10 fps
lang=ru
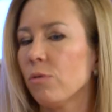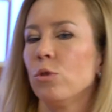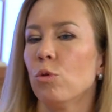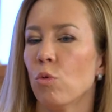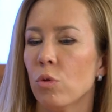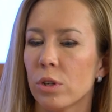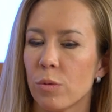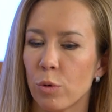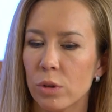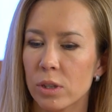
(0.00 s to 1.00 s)
вдруг
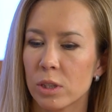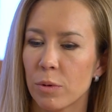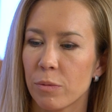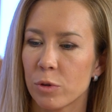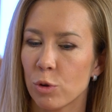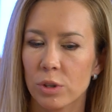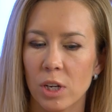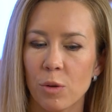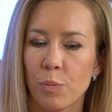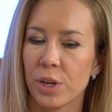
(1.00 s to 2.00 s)
ребенок себя ведет
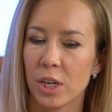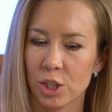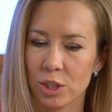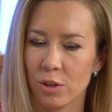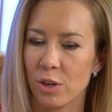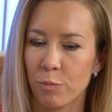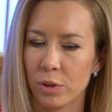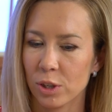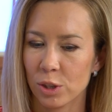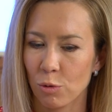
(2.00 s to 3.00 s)
как прежде и в
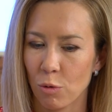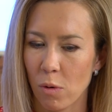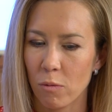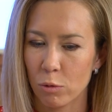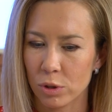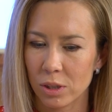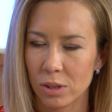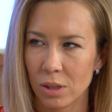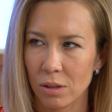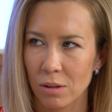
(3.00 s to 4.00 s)
подростковом
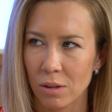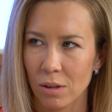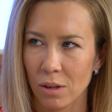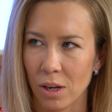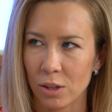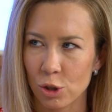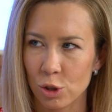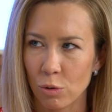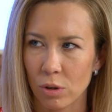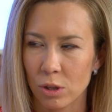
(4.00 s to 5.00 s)
возрасте, это
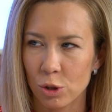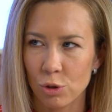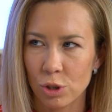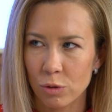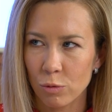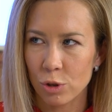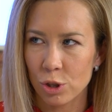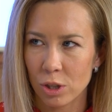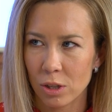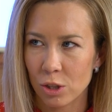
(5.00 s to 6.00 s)
что,
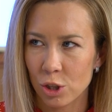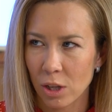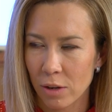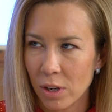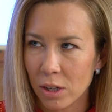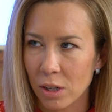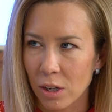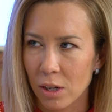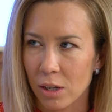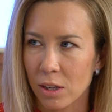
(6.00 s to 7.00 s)
несуществующий человек?
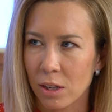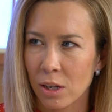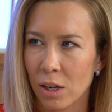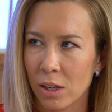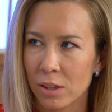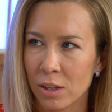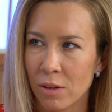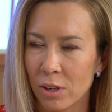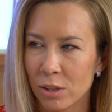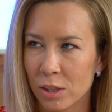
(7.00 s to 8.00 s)
Или это,
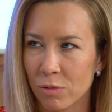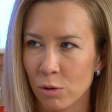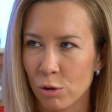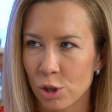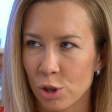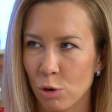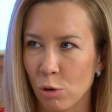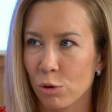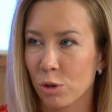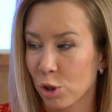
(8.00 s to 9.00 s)
наверное, звоночек, что,
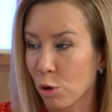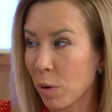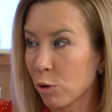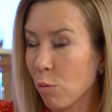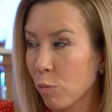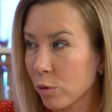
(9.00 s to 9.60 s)
лучше, что потом